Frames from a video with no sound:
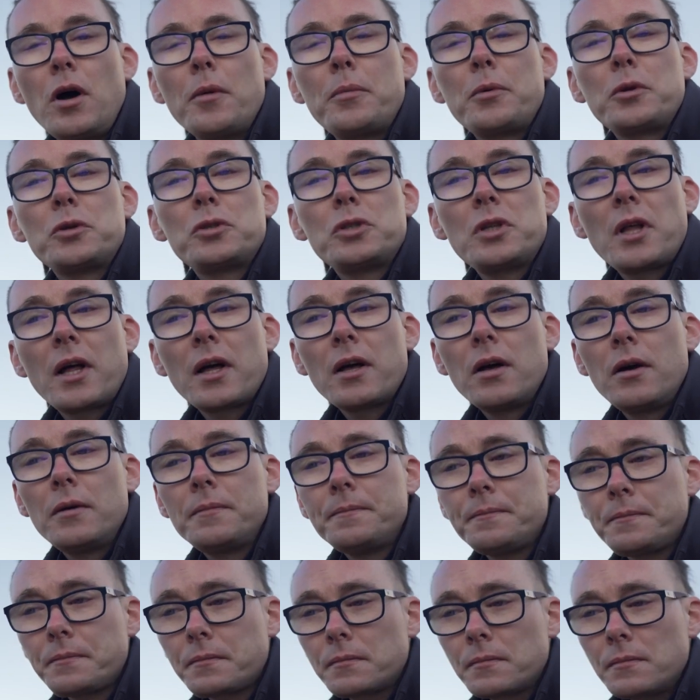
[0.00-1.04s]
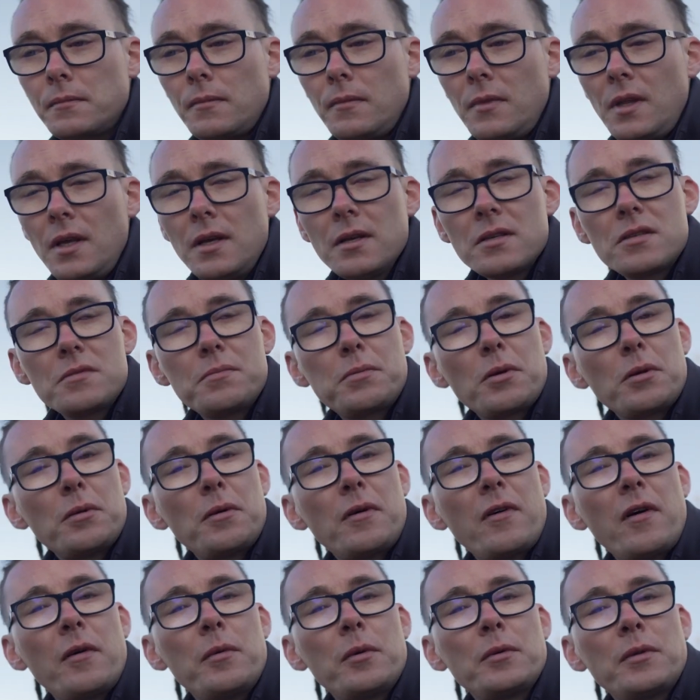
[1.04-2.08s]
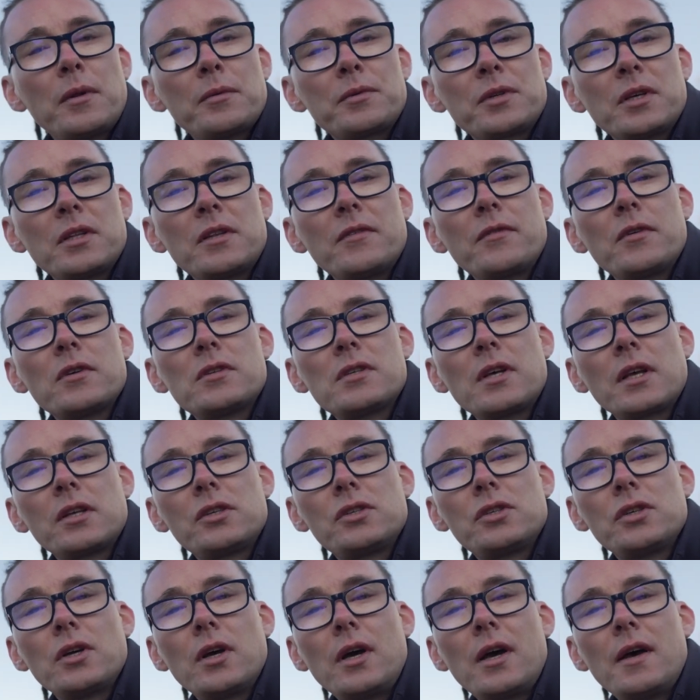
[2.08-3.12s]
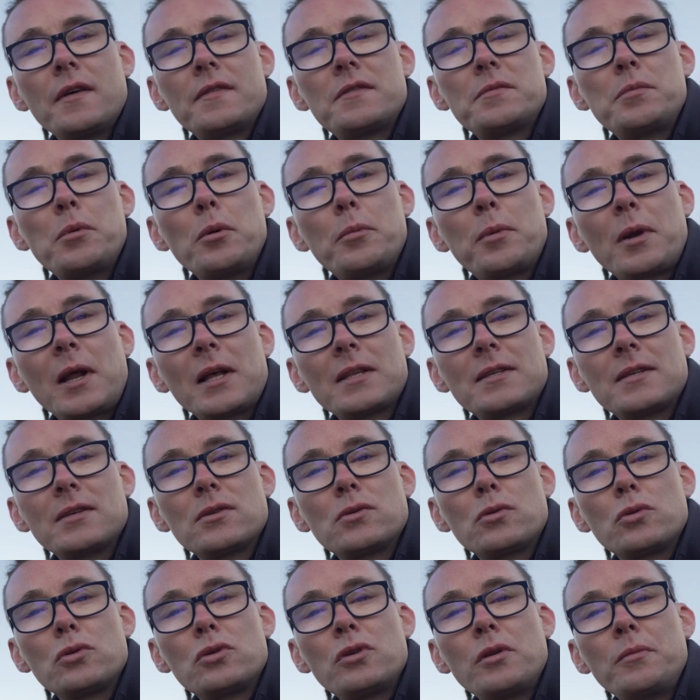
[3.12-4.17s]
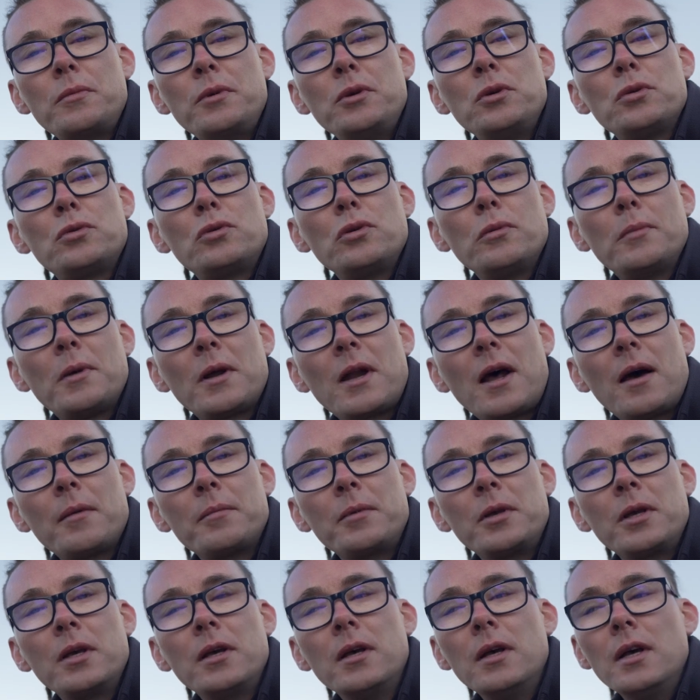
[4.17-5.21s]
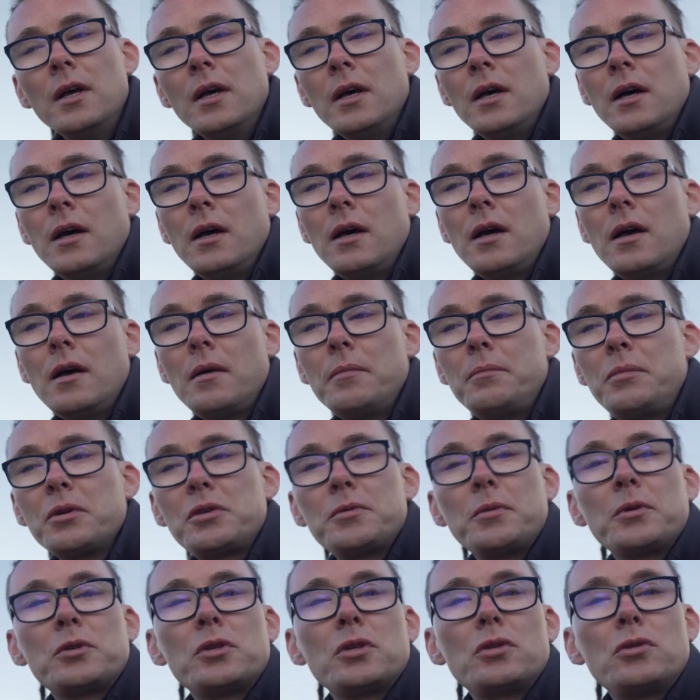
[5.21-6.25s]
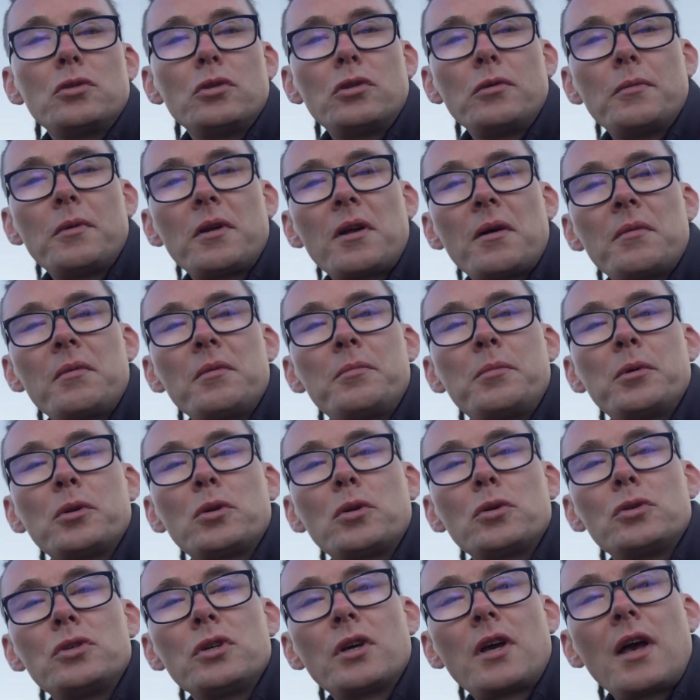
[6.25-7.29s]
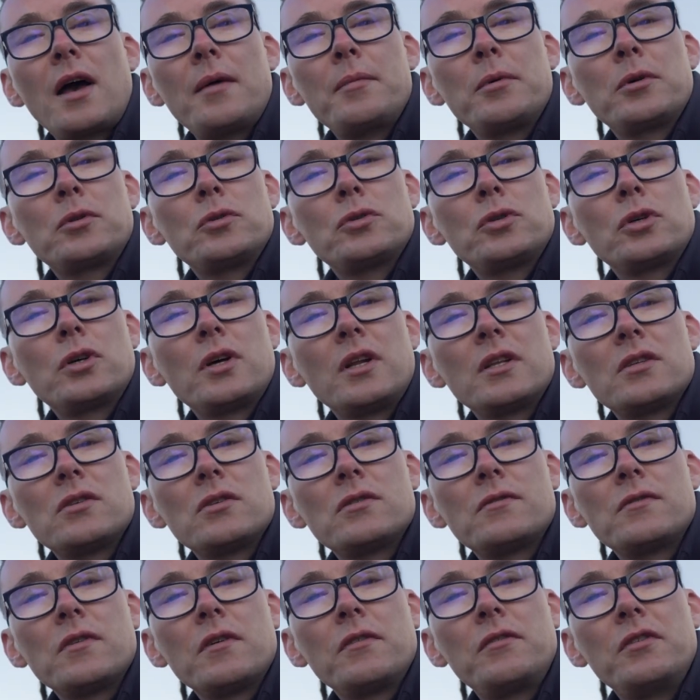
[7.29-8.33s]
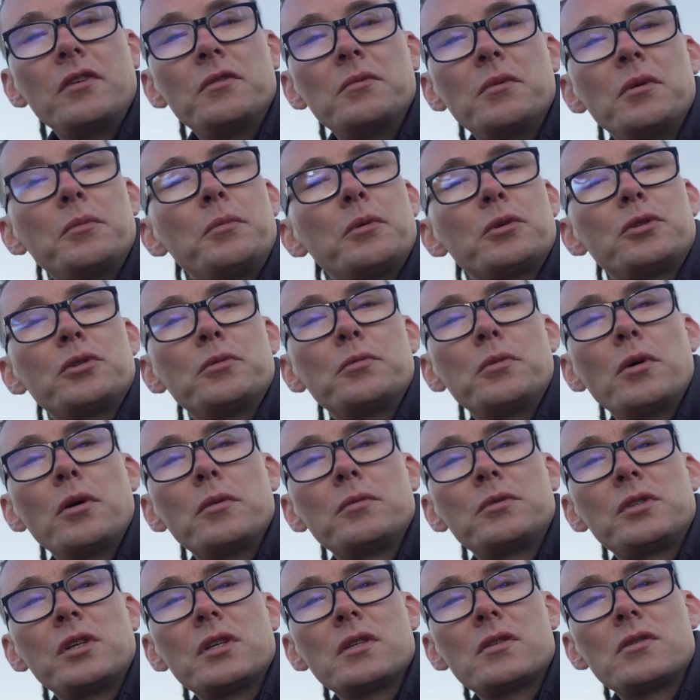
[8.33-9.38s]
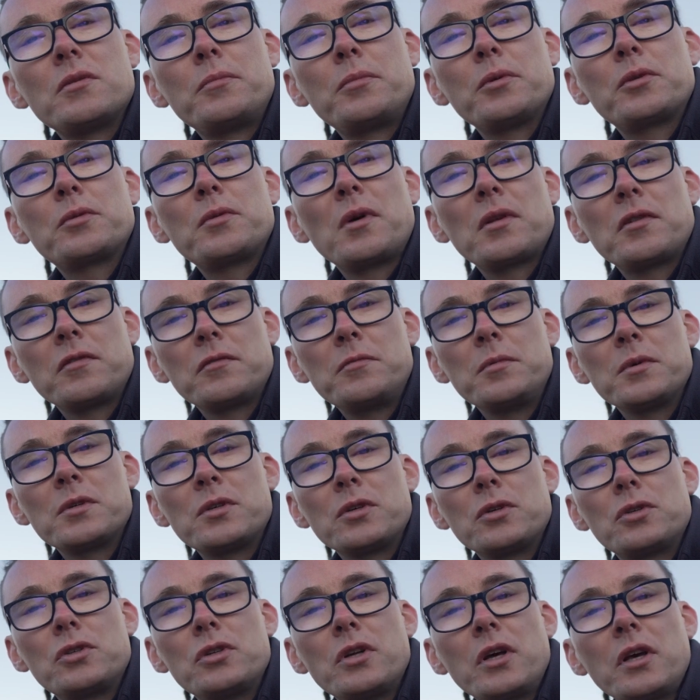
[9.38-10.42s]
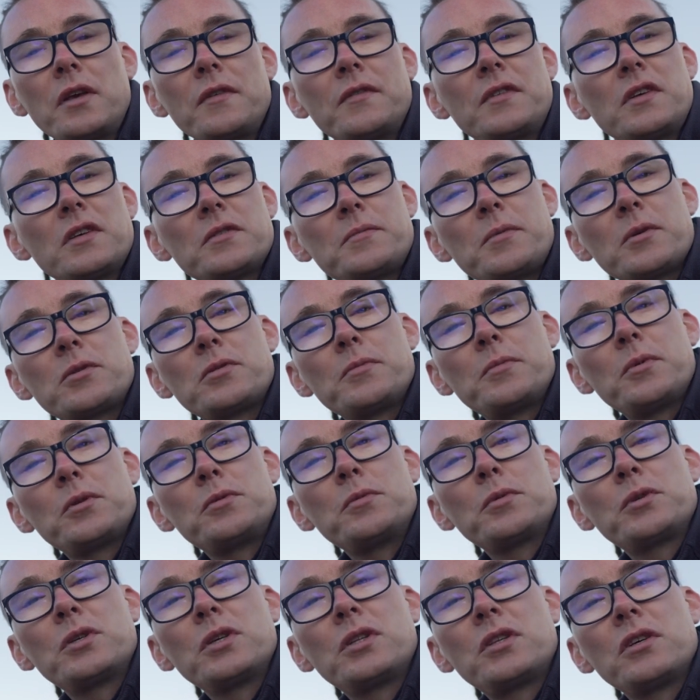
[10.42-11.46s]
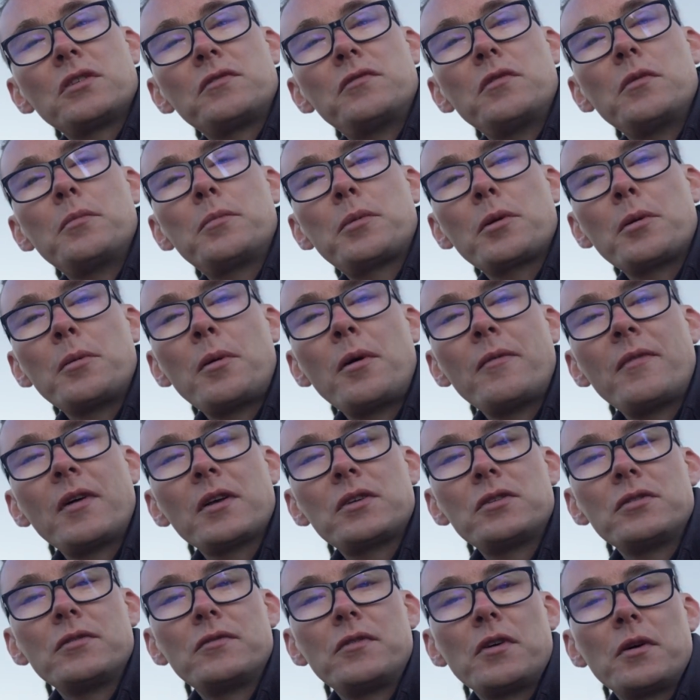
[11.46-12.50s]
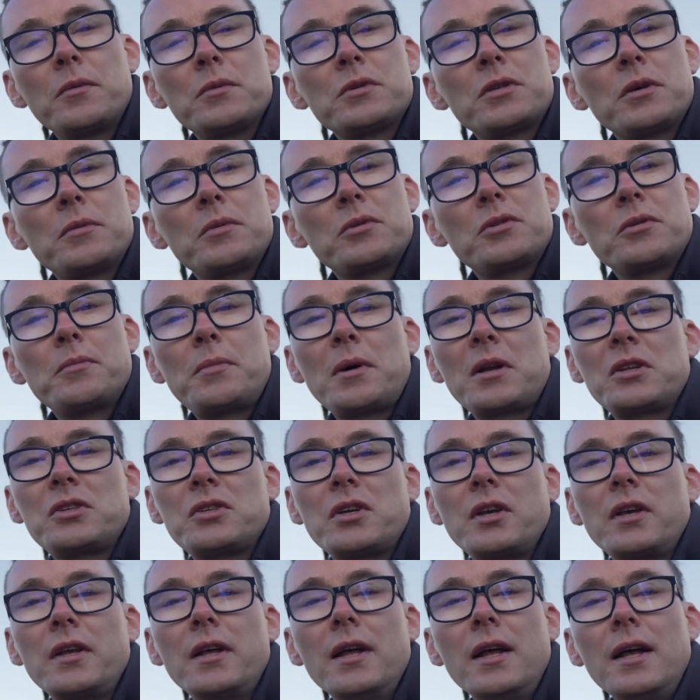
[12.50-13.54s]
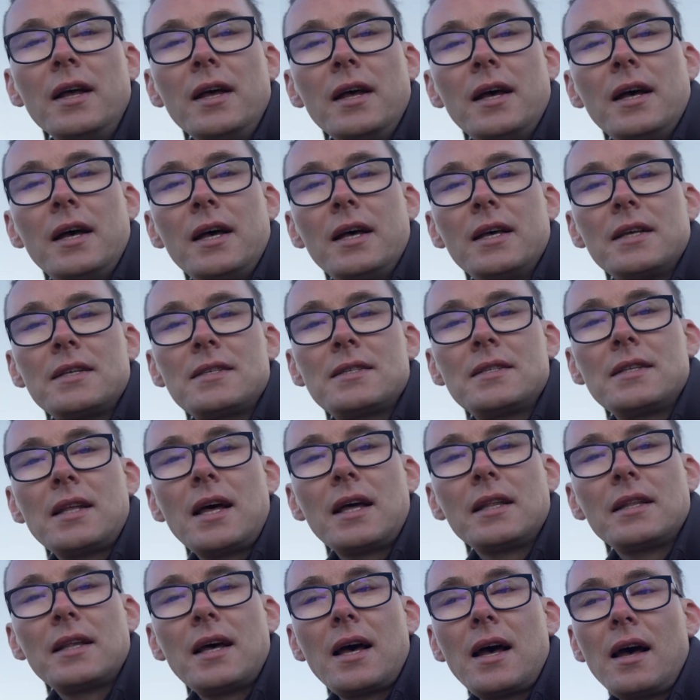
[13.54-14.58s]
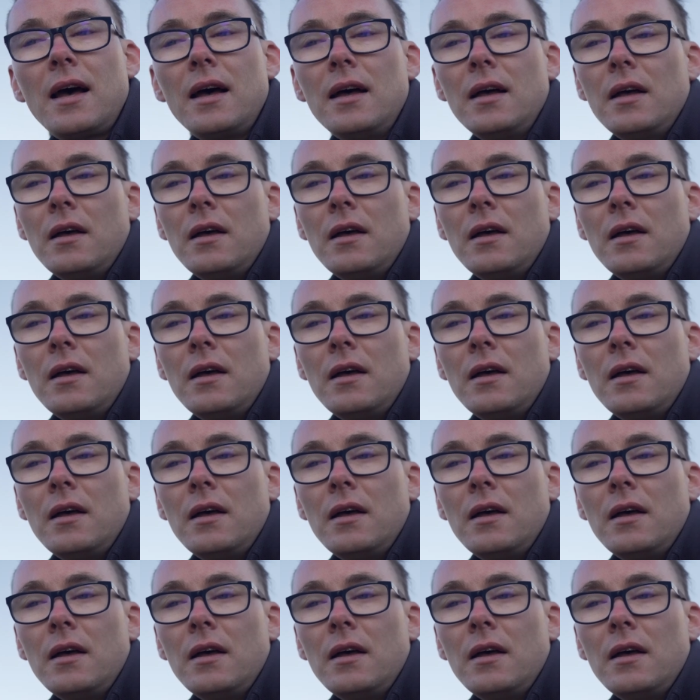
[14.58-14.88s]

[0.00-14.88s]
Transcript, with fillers: Oprócz tego spróbowałbym na przykład nawiązać e, współpracę z różnymi youtuberami, e, być może z youtuberami podróżnikami, którzy kręcą swoje filmy i potrzebują często podkładów muzycznych i w ten sposób będziesz mógł się też wypromować i twoja muza będzie bardziej e, znana